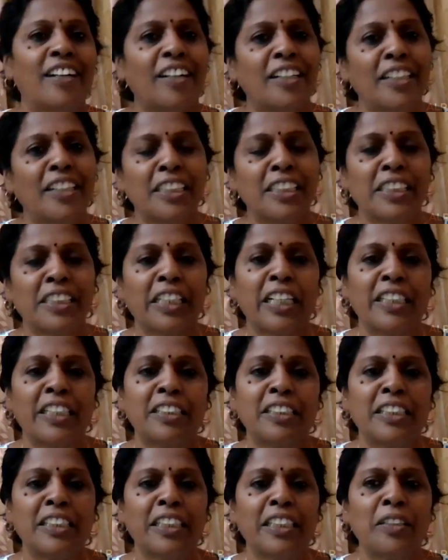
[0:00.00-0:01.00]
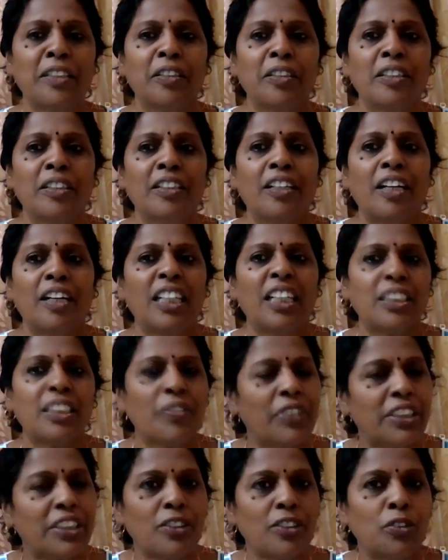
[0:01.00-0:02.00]
ஆனால் நான் சேர்ந்துட்டேன் அந்த
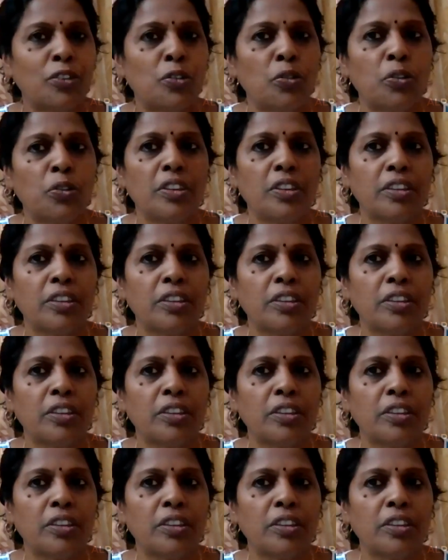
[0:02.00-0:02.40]
ஃபஸ்ட்டு டூ